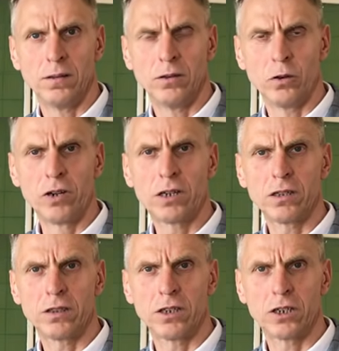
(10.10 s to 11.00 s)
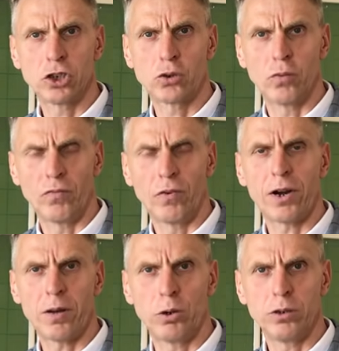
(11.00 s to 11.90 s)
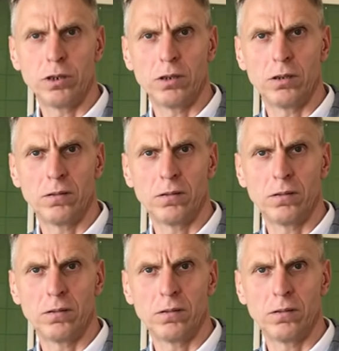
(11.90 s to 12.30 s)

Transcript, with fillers: Но выход нахожу в работе.